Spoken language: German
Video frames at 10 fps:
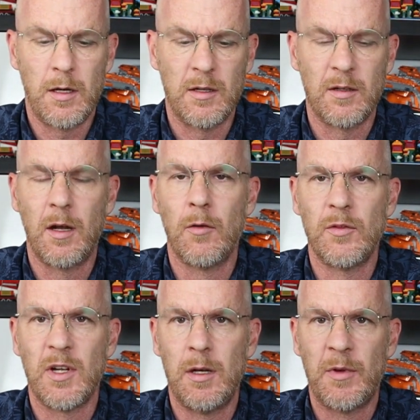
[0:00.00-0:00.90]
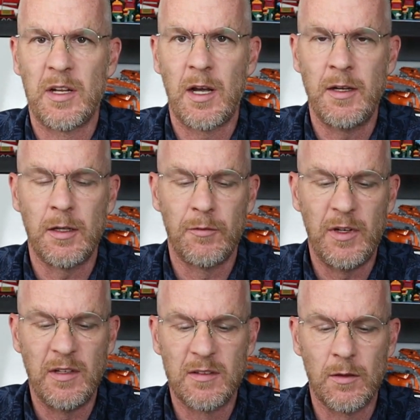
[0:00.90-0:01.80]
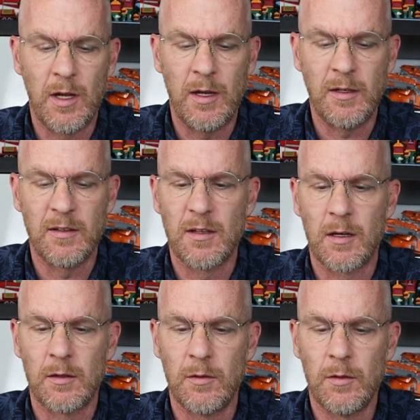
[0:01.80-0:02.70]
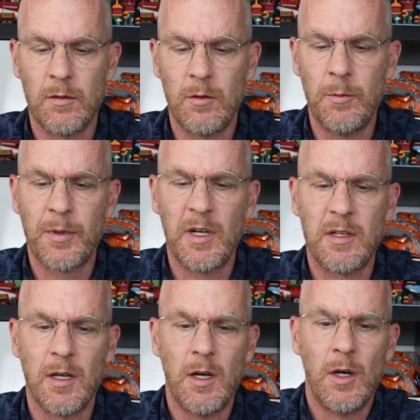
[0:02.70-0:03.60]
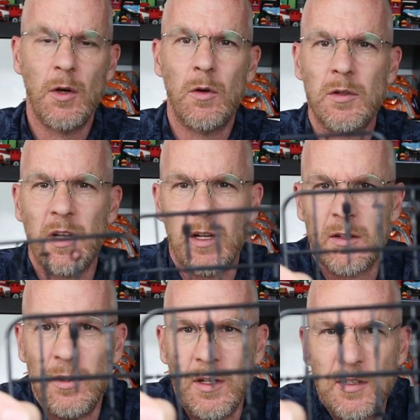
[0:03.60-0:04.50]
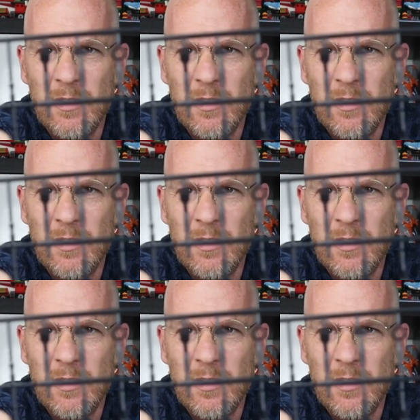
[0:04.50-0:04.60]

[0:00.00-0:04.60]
also einen Haufen Teile. Man hat einige Fliesen und einige Sachen übrig und dann natürlich